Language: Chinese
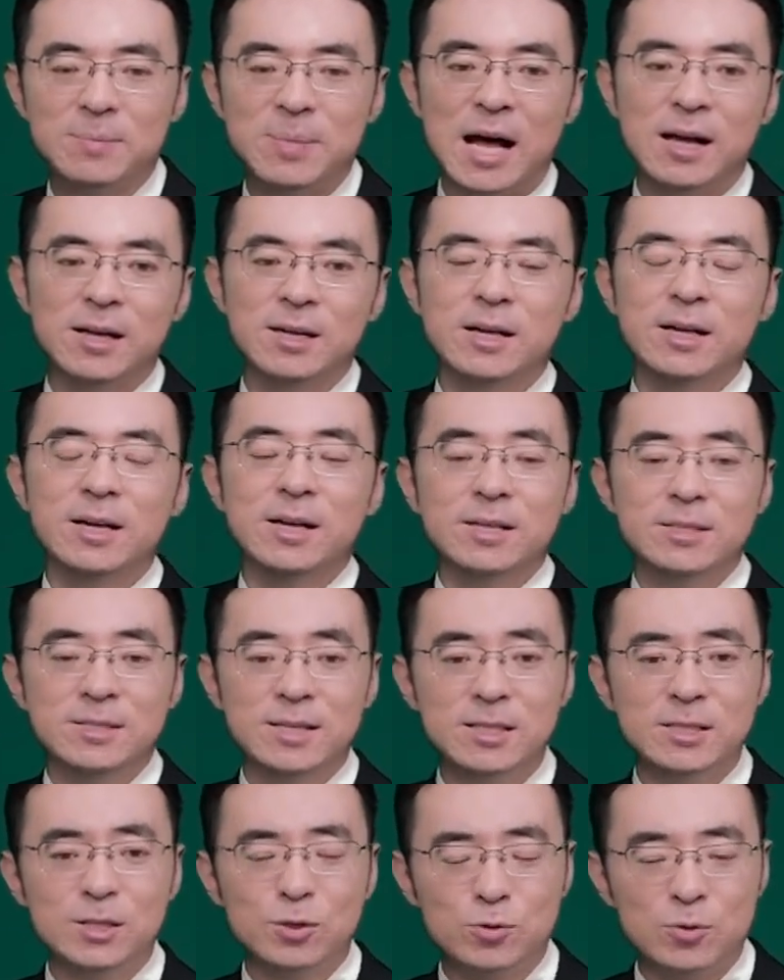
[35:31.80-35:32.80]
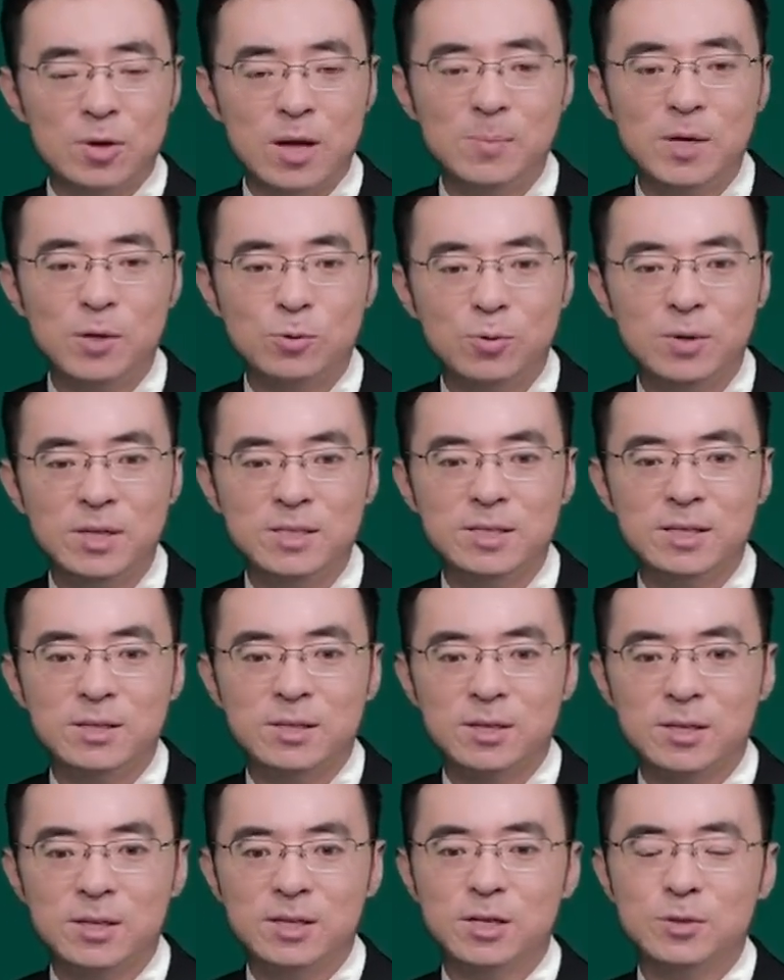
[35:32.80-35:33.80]
第八，坚持全面推
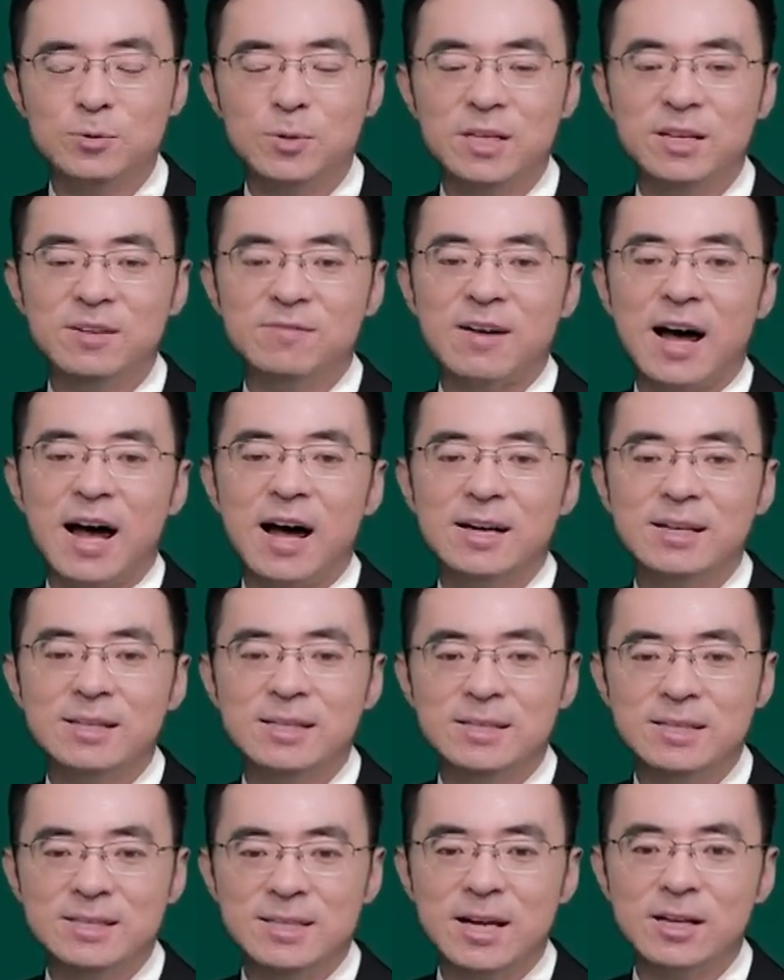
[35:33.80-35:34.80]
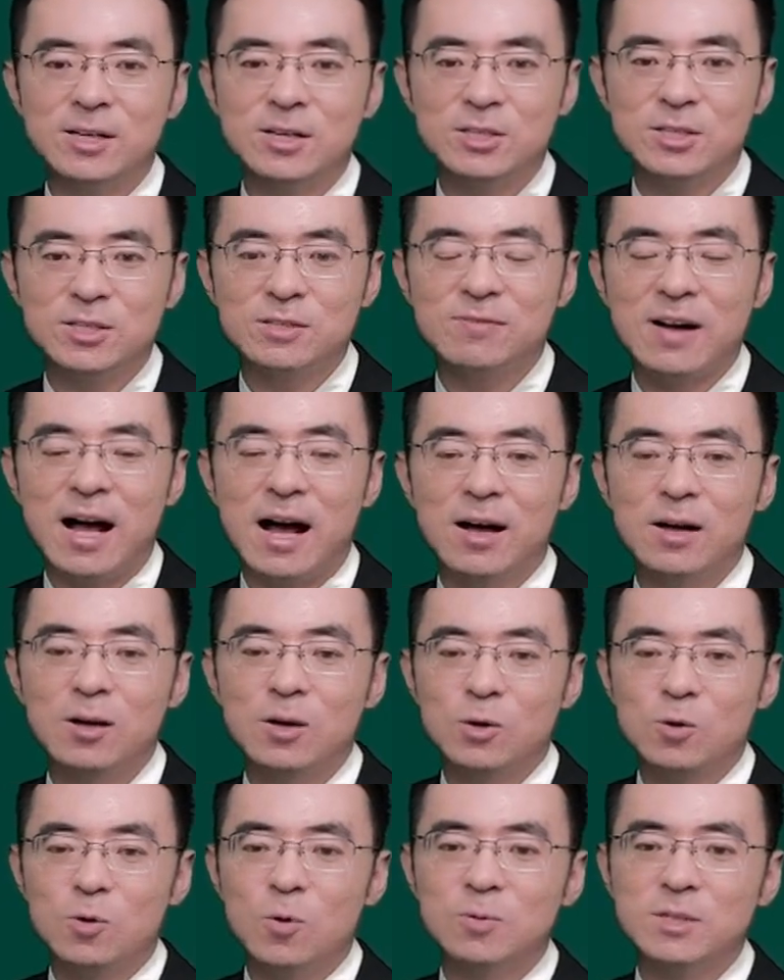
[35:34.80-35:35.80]
进科学立法、严格执法、
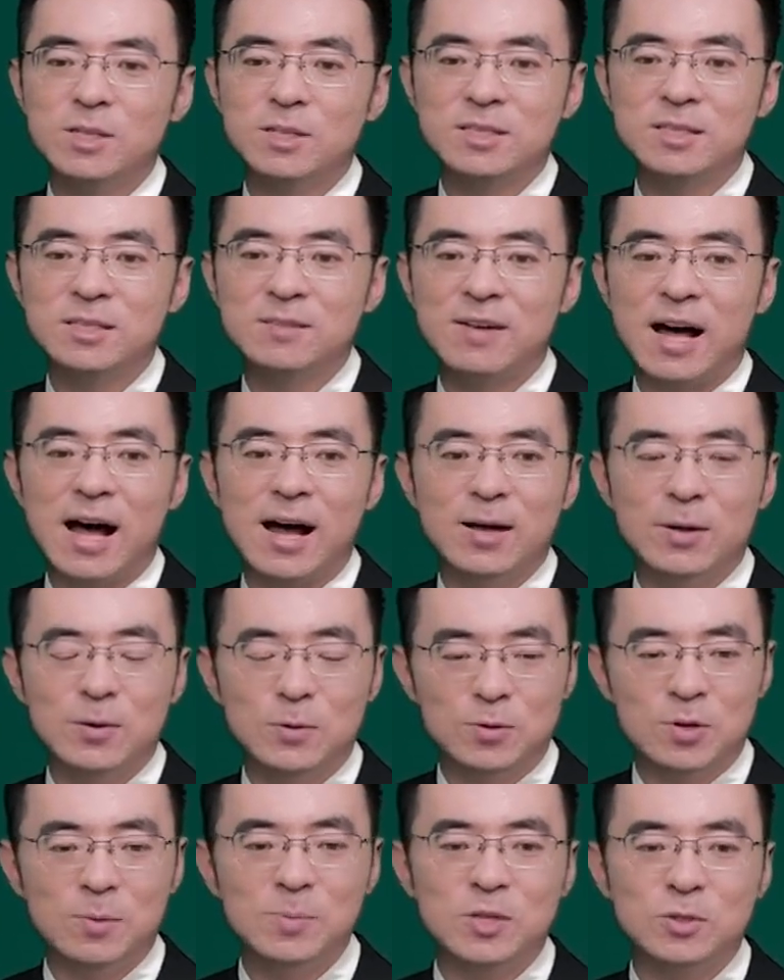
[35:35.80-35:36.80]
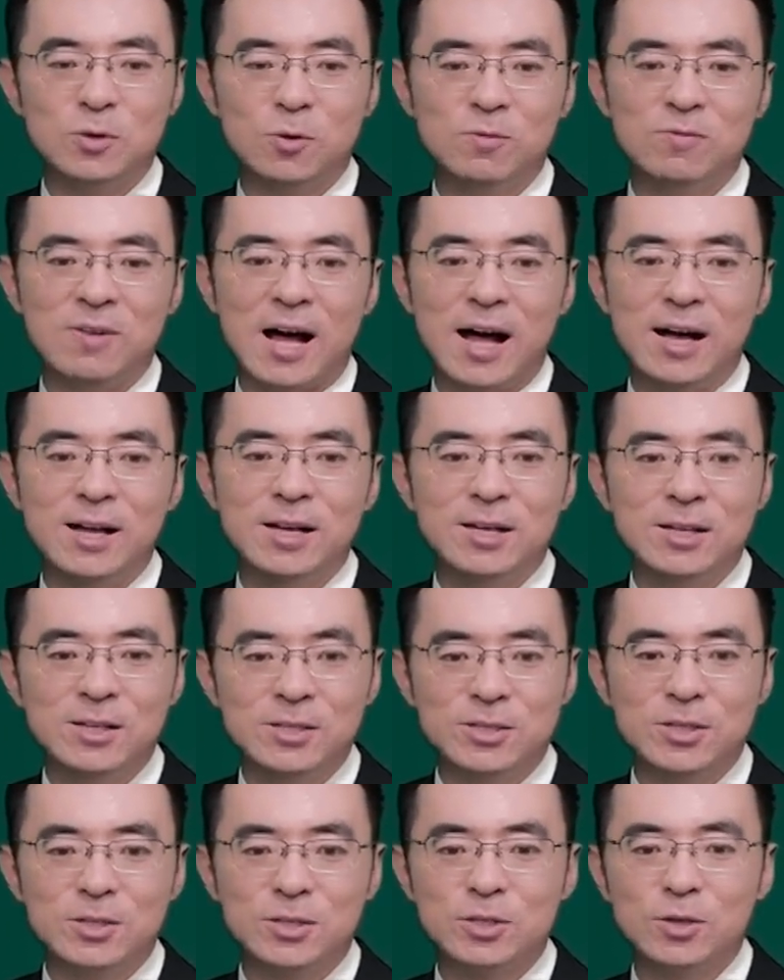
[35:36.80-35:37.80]
公正司法、全民守法，
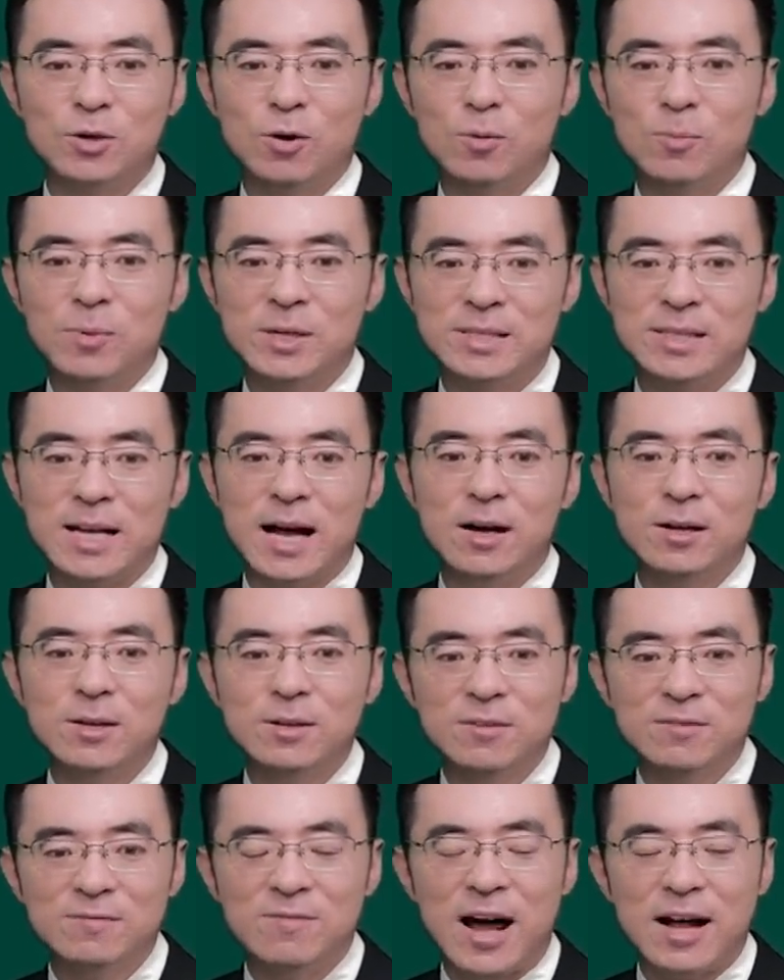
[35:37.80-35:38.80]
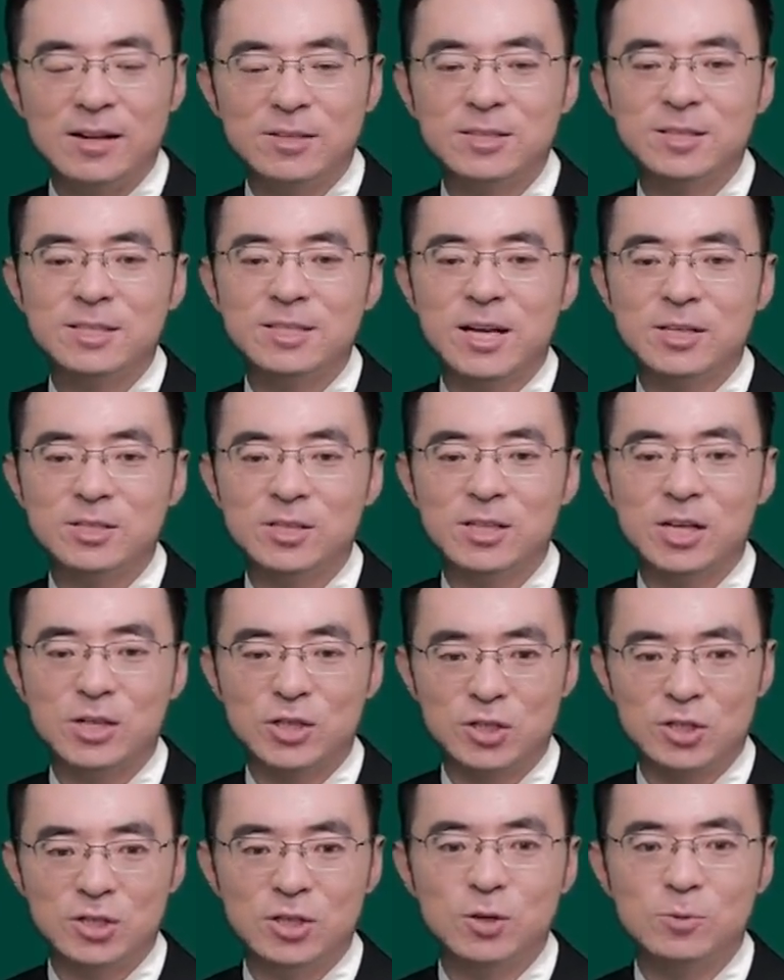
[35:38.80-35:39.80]
这是我们讲法治建设
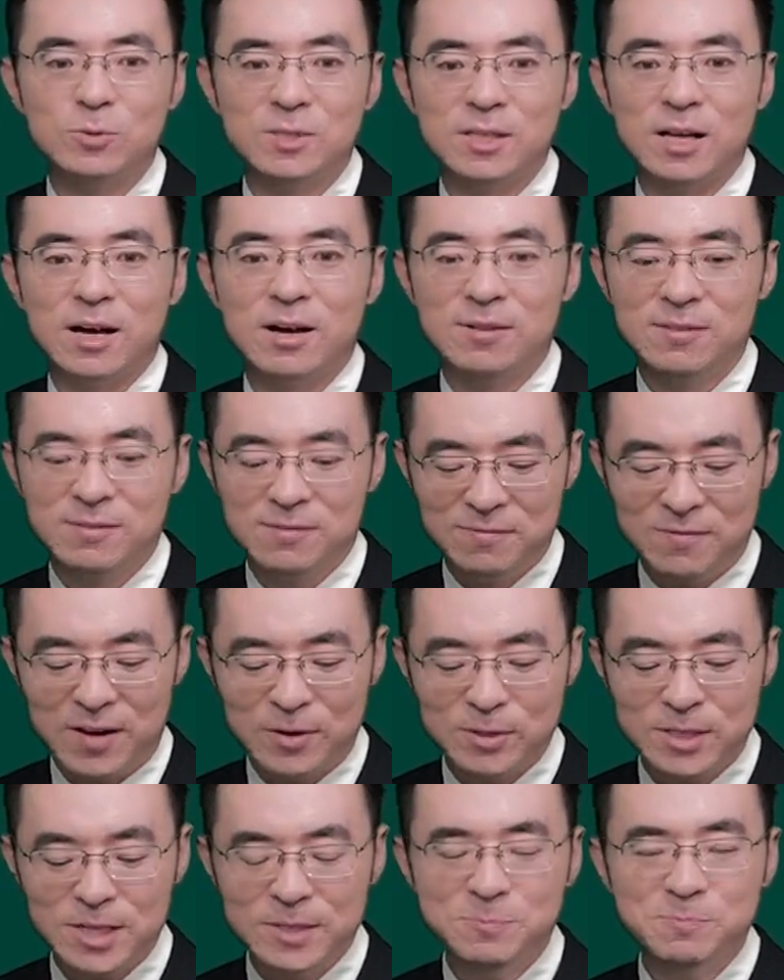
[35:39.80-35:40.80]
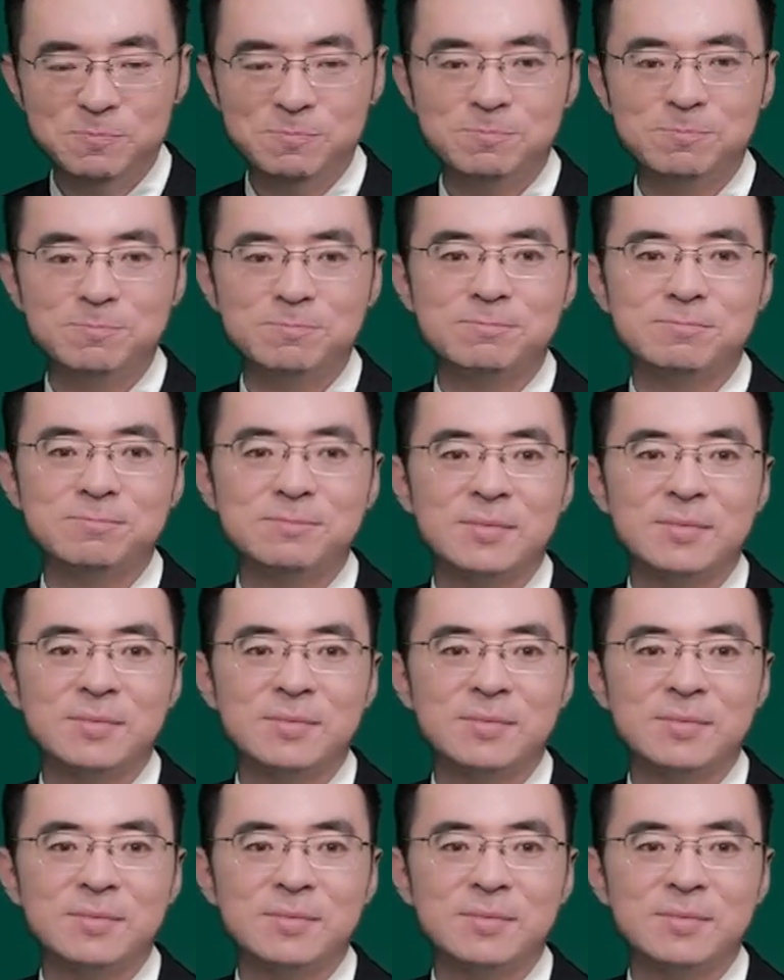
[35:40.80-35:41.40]
的十六字方针。